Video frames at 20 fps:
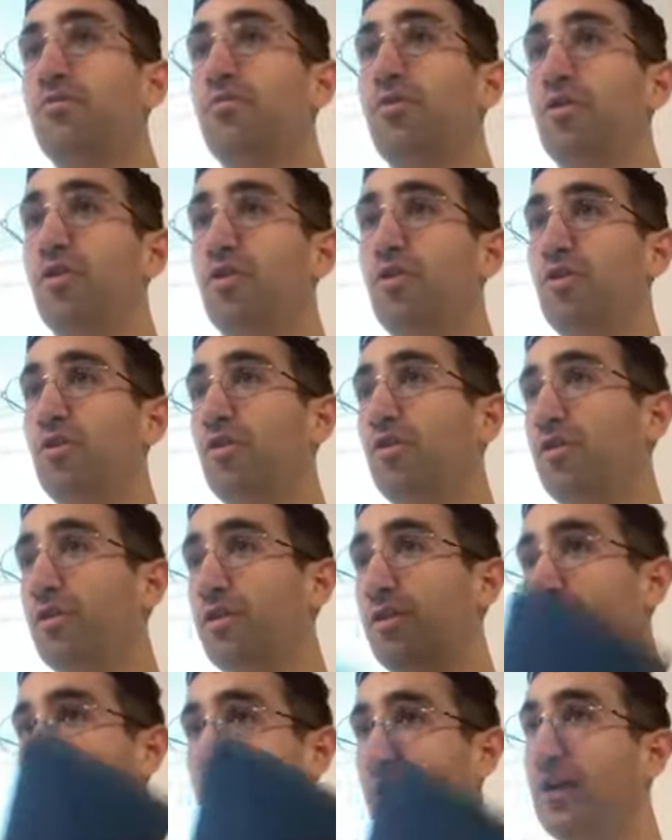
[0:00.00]
poco
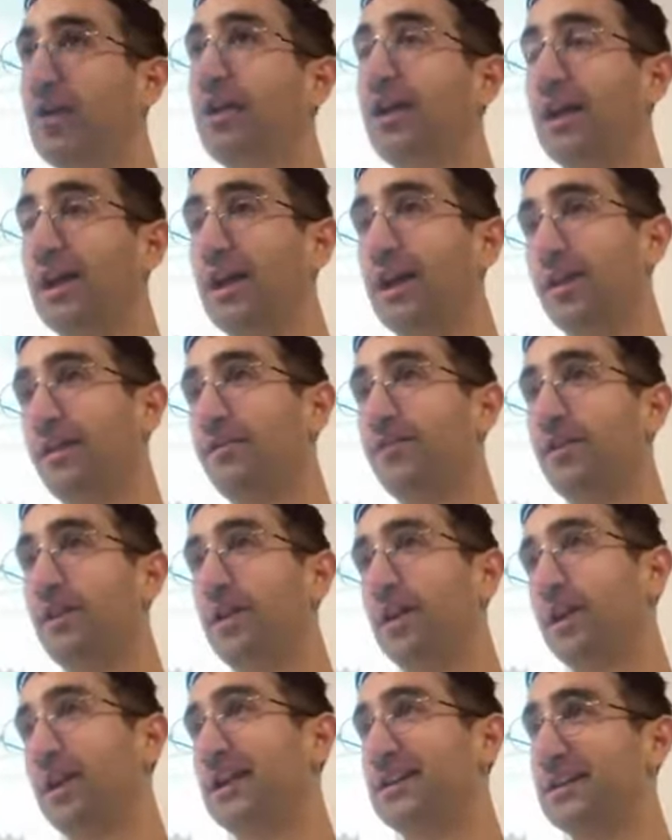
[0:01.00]
que la
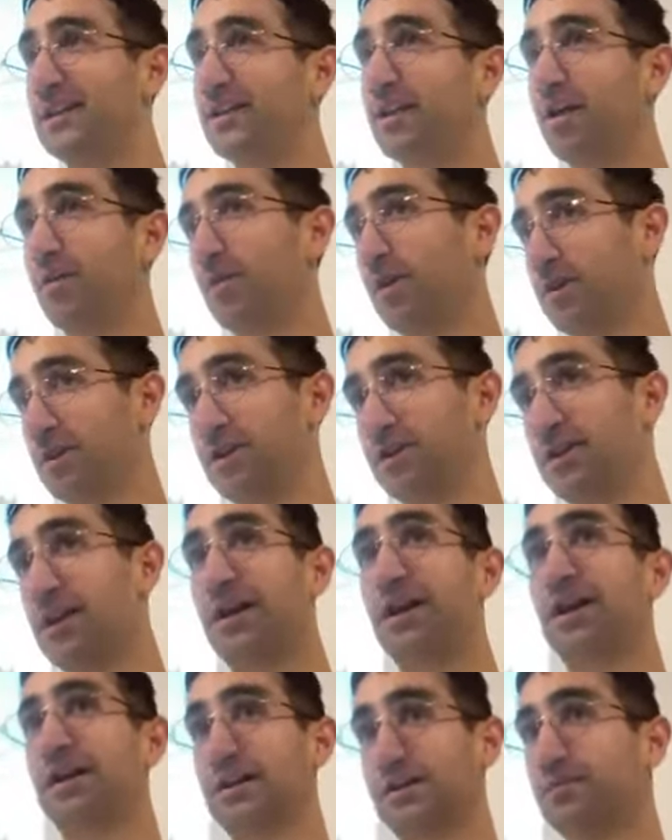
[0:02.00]
define y la sienta como artista,
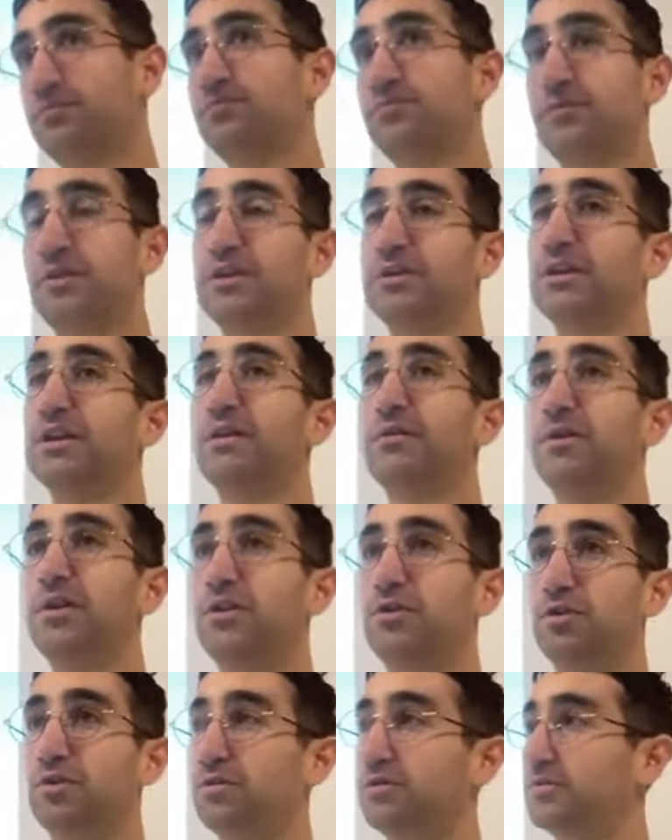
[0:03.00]
que es este
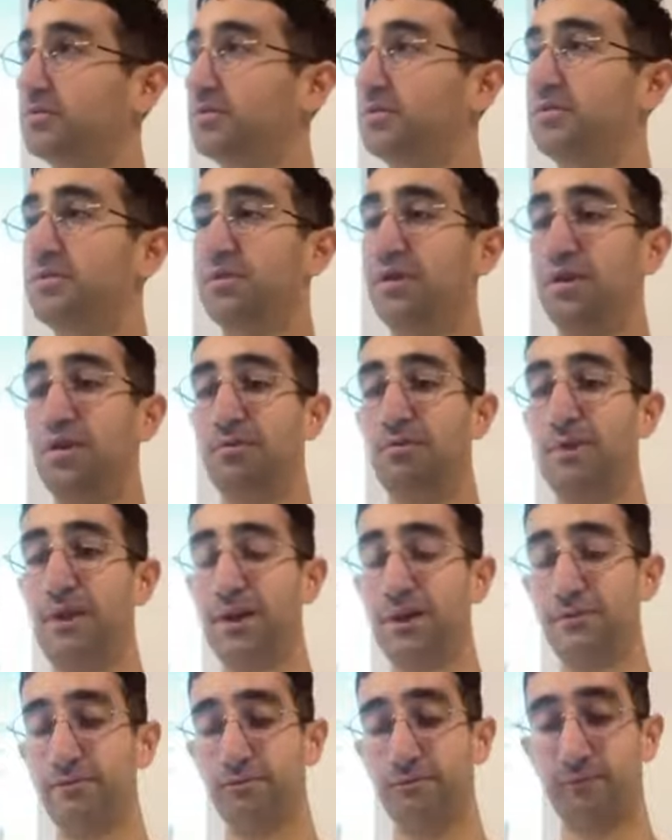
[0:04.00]
librito,
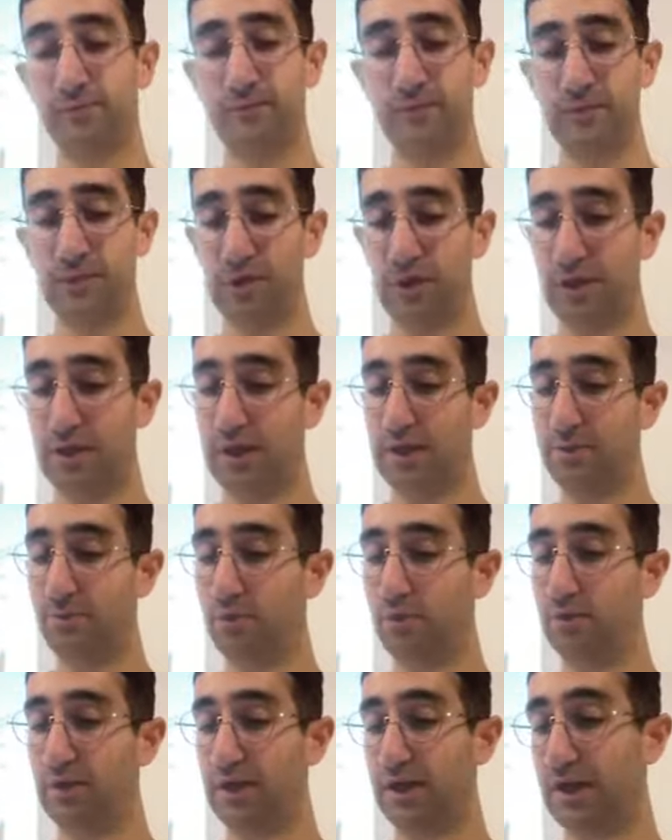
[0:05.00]
¿vale? Que le
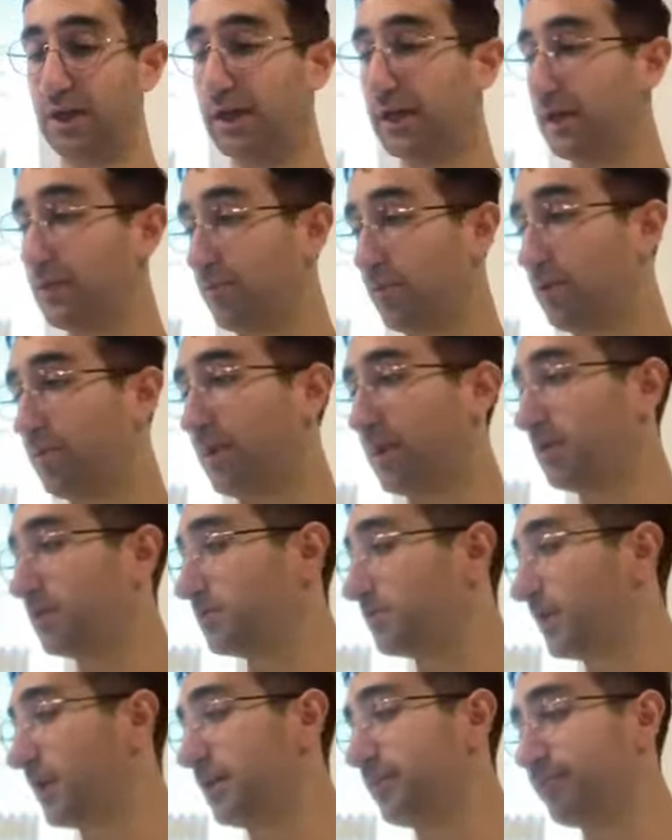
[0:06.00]
publica el MoMA,
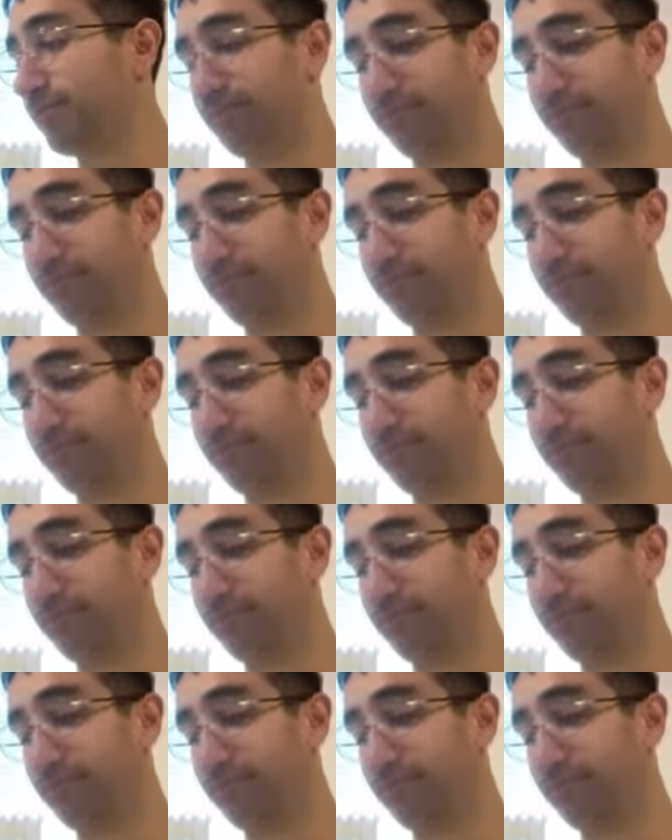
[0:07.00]
¿vale?